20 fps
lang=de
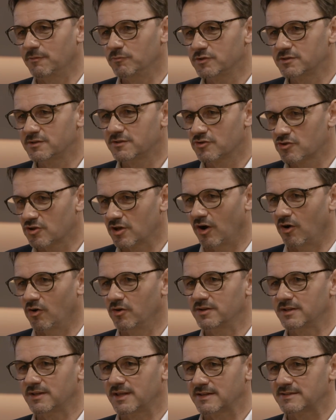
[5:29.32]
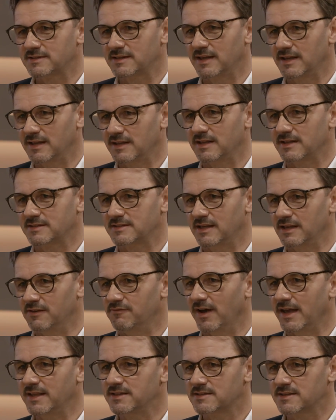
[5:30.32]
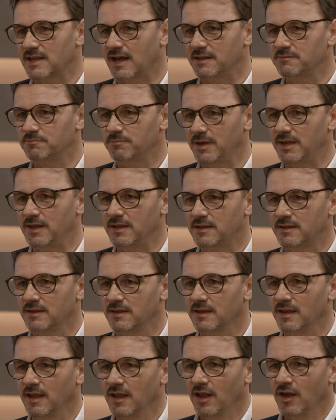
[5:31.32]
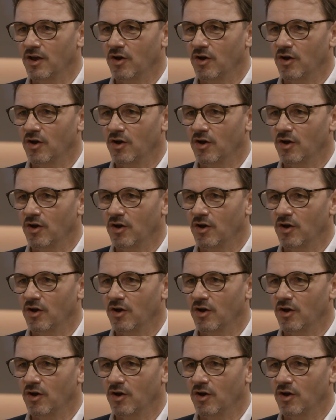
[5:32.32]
müssen schauen, dass sie, dass sie Events anbieten.